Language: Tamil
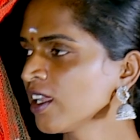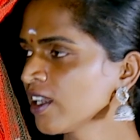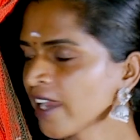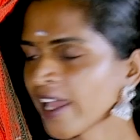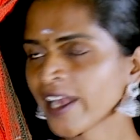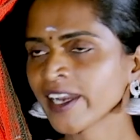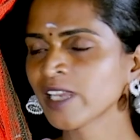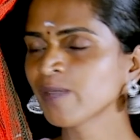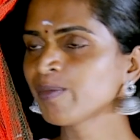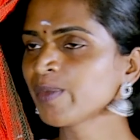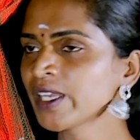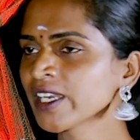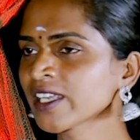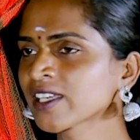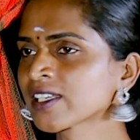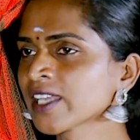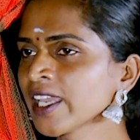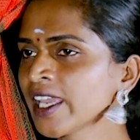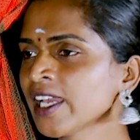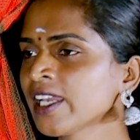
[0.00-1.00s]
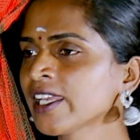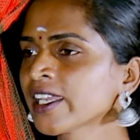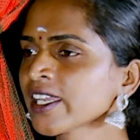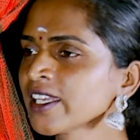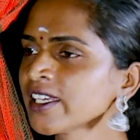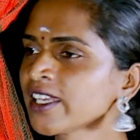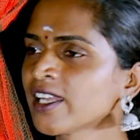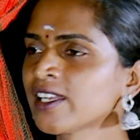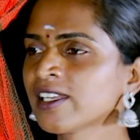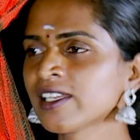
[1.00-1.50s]
நிறைய பேர் கீழே
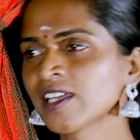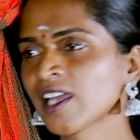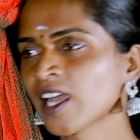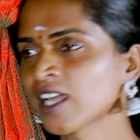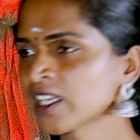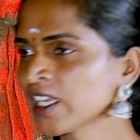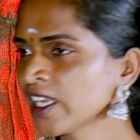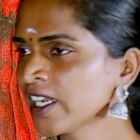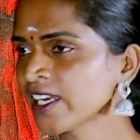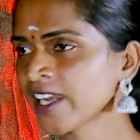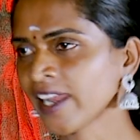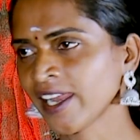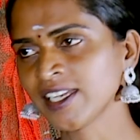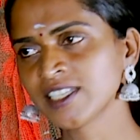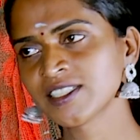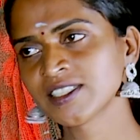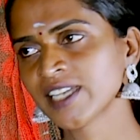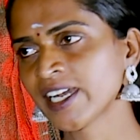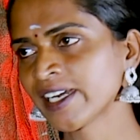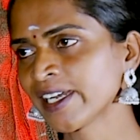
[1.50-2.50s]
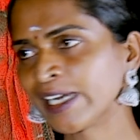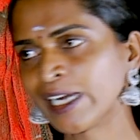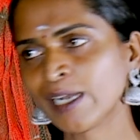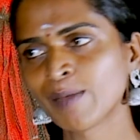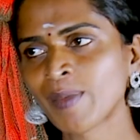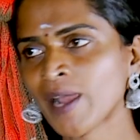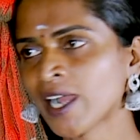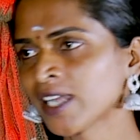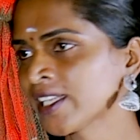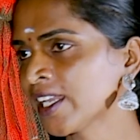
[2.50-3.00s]
கிண்டல் அதனால நைன்த் ஸ்டாண்டர்டில்
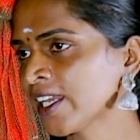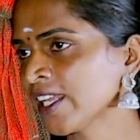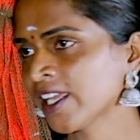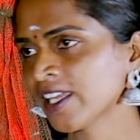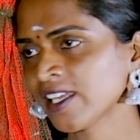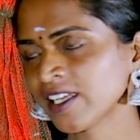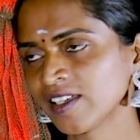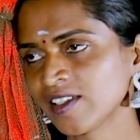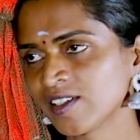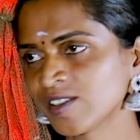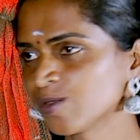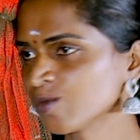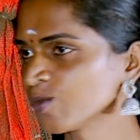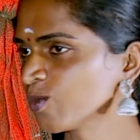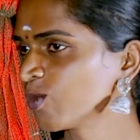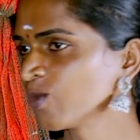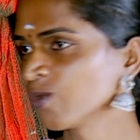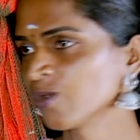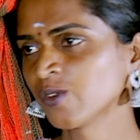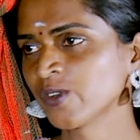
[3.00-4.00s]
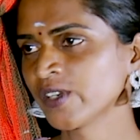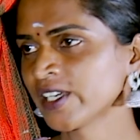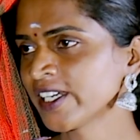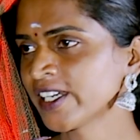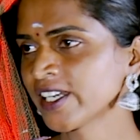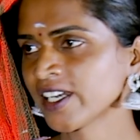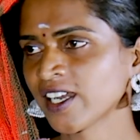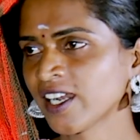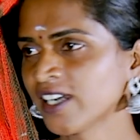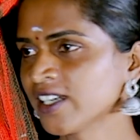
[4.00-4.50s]
பாதிலே
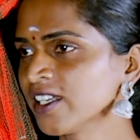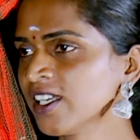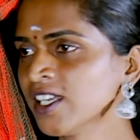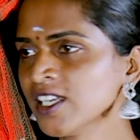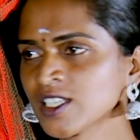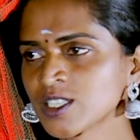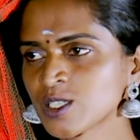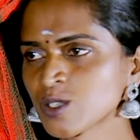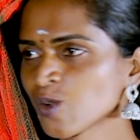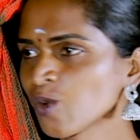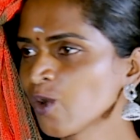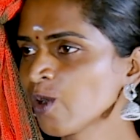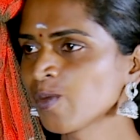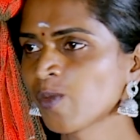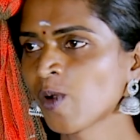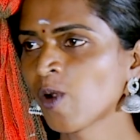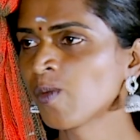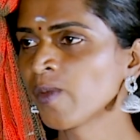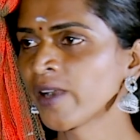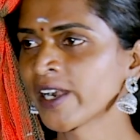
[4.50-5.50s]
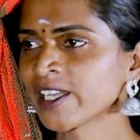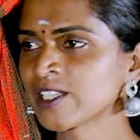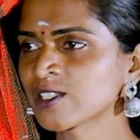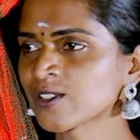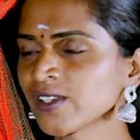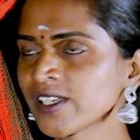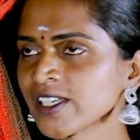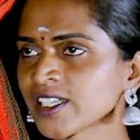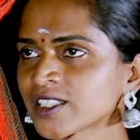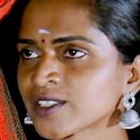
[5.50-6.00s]
விட்டுட்டேன் நான் ஸ்கூல் போக மாட்டேன்னு
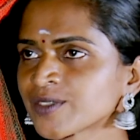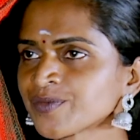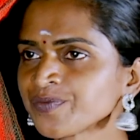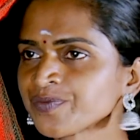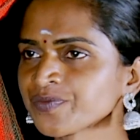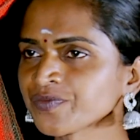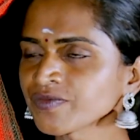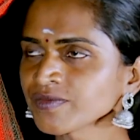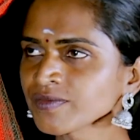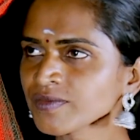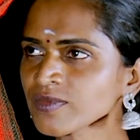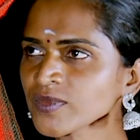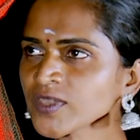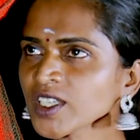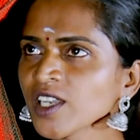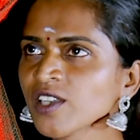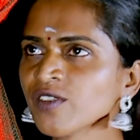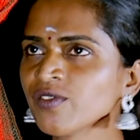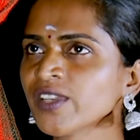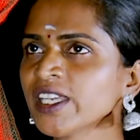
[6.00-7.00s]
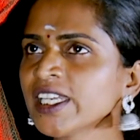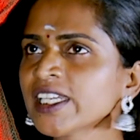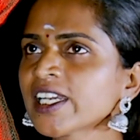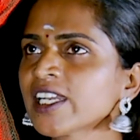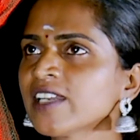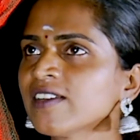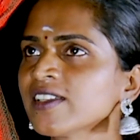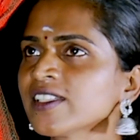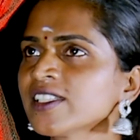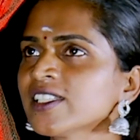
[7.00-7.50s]
சொல்லிட்டேன்
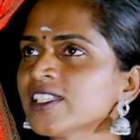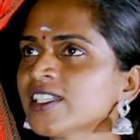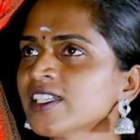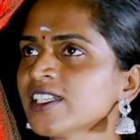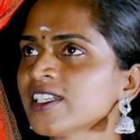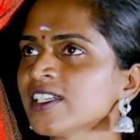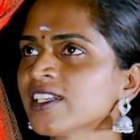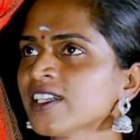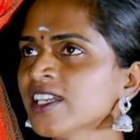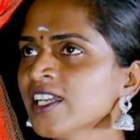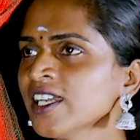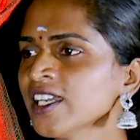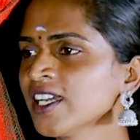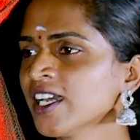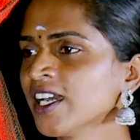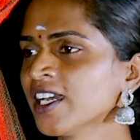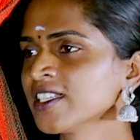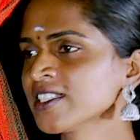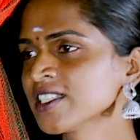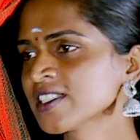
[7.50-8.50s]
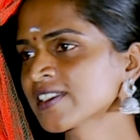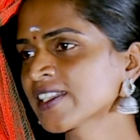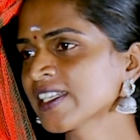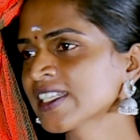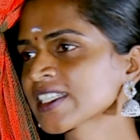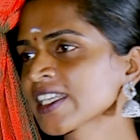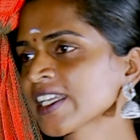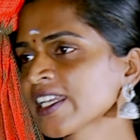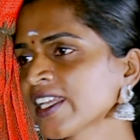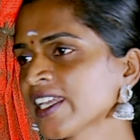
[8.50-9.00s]
வீட்டில் வந்து
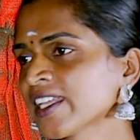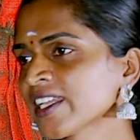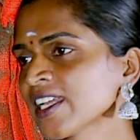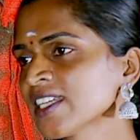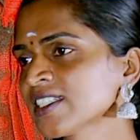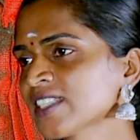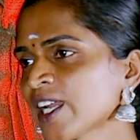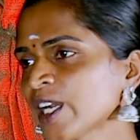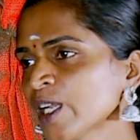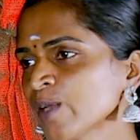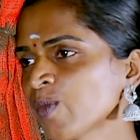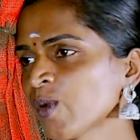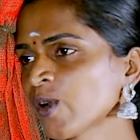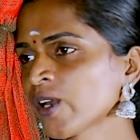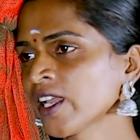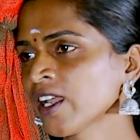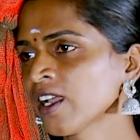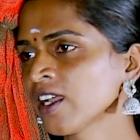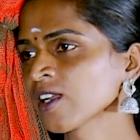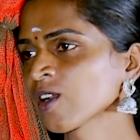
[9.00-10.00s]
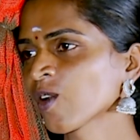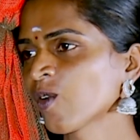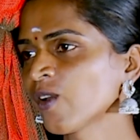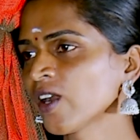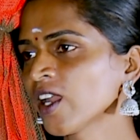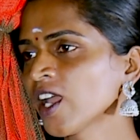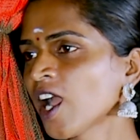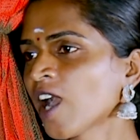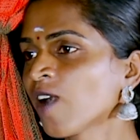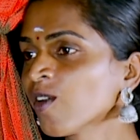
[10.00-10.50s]
சிஸ்டர்ஸ் கிட்ட எதனா சண்டை போட்டால்
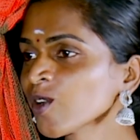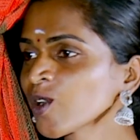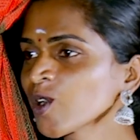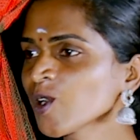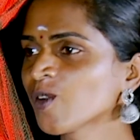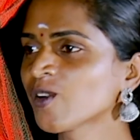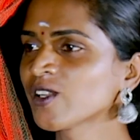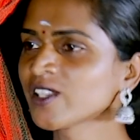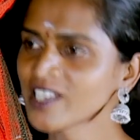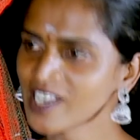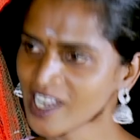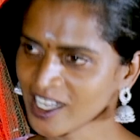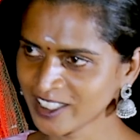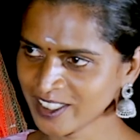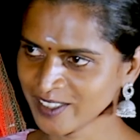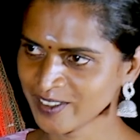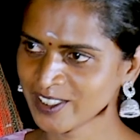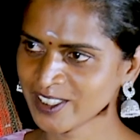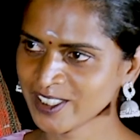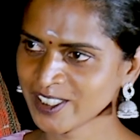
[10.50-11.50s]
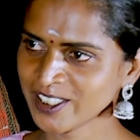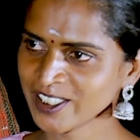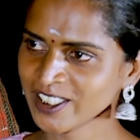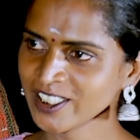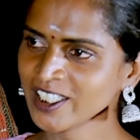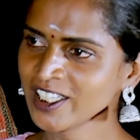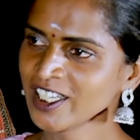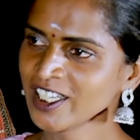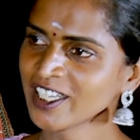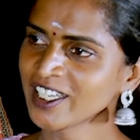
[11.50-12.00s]
கொண்டா அவங்களும் வந்து அதை வச்சு
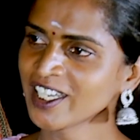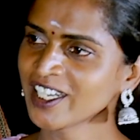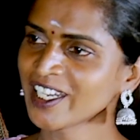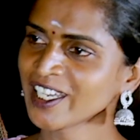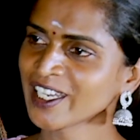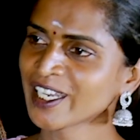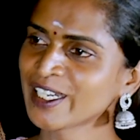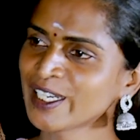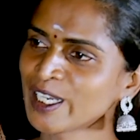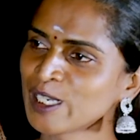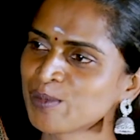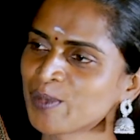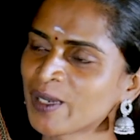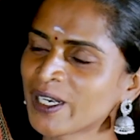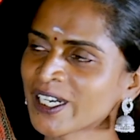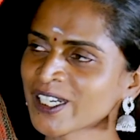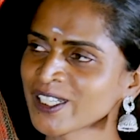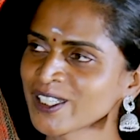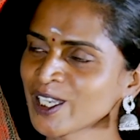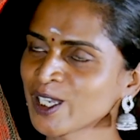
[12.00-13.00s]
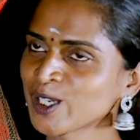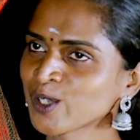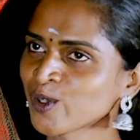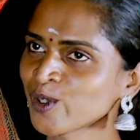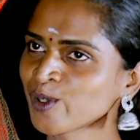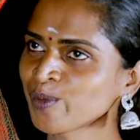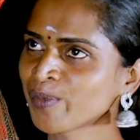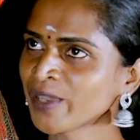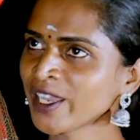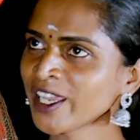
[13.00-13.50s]
என்னை கிண்டல் பண்ணுறது எனக்கு
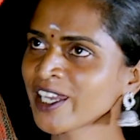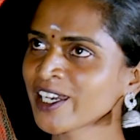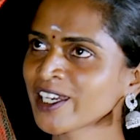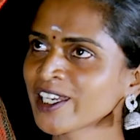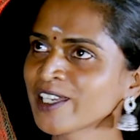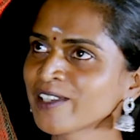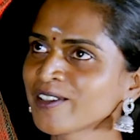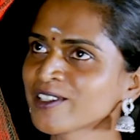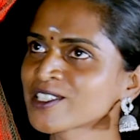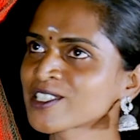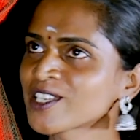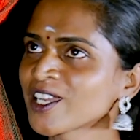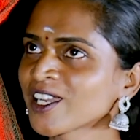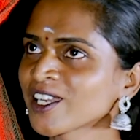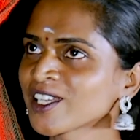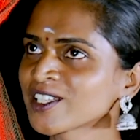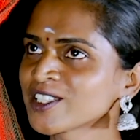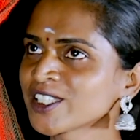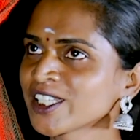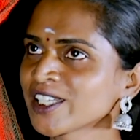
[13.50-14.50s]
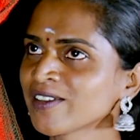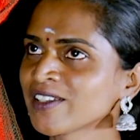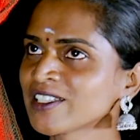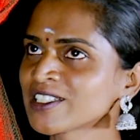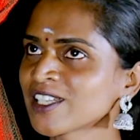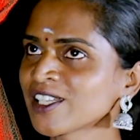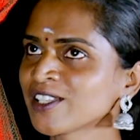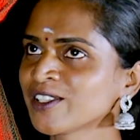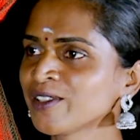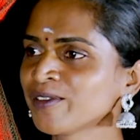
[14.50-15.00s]
ஒரு பேர்னே வச்சுட்டாங்க சின்ன
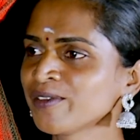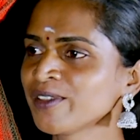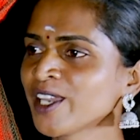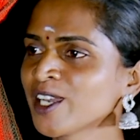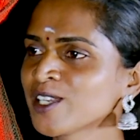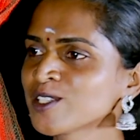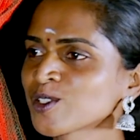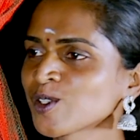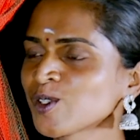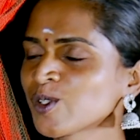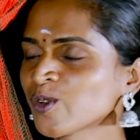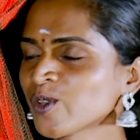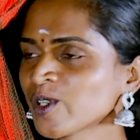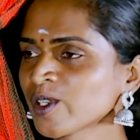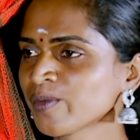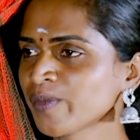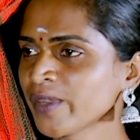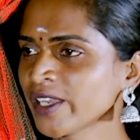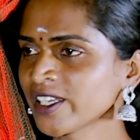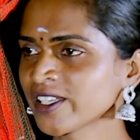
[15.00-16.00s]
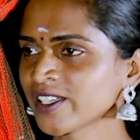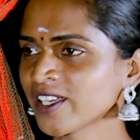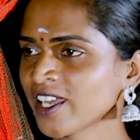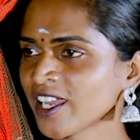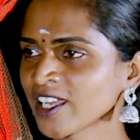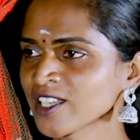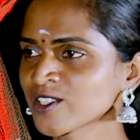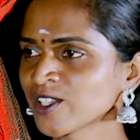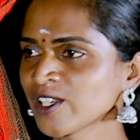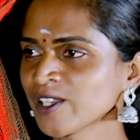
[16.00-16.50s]
வயசில் திவ்யான்னு சொல்லிட்டு ஒரு பேர்
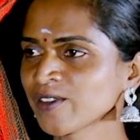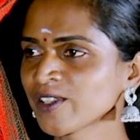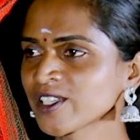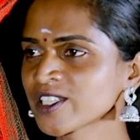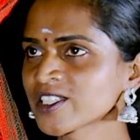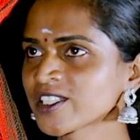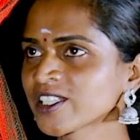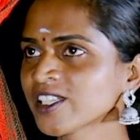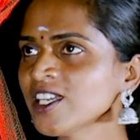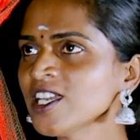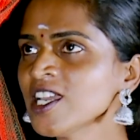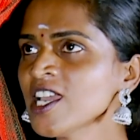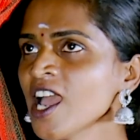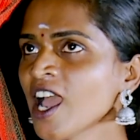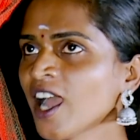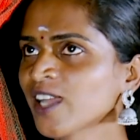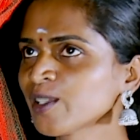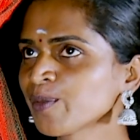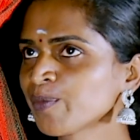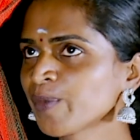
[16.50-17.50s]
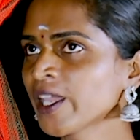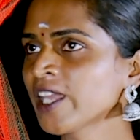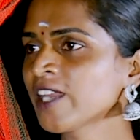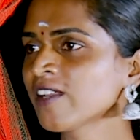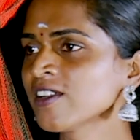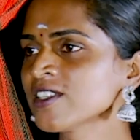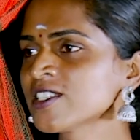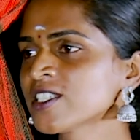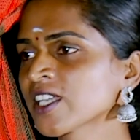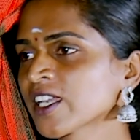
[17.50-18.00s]
ஆக்சுவலாக வச்சுட்டு அந்த பேரை
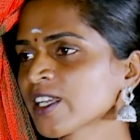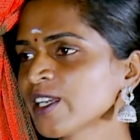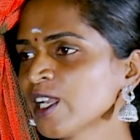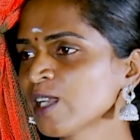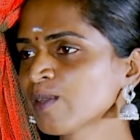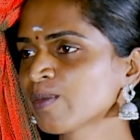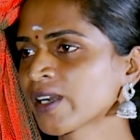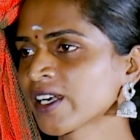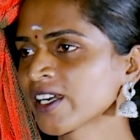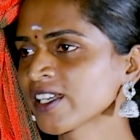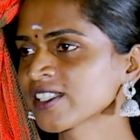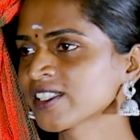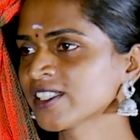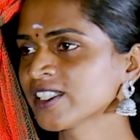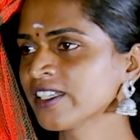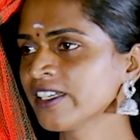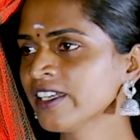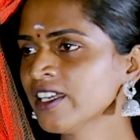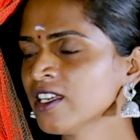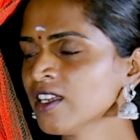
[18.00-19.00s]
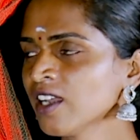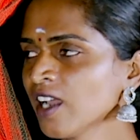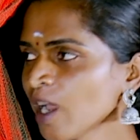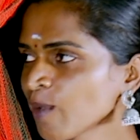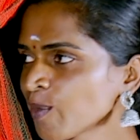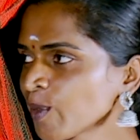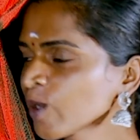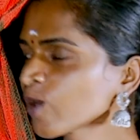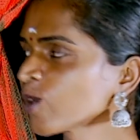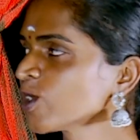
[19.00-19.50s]
வச்சு கிண்டல் பண்ணுறது
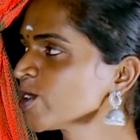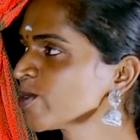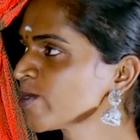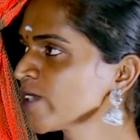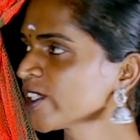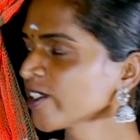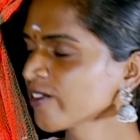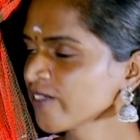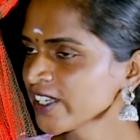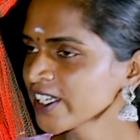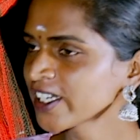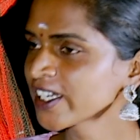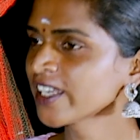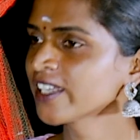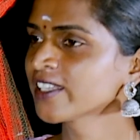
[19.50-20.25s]
அப்புறம் கொஞ்சமாக அந்த வீட்டில்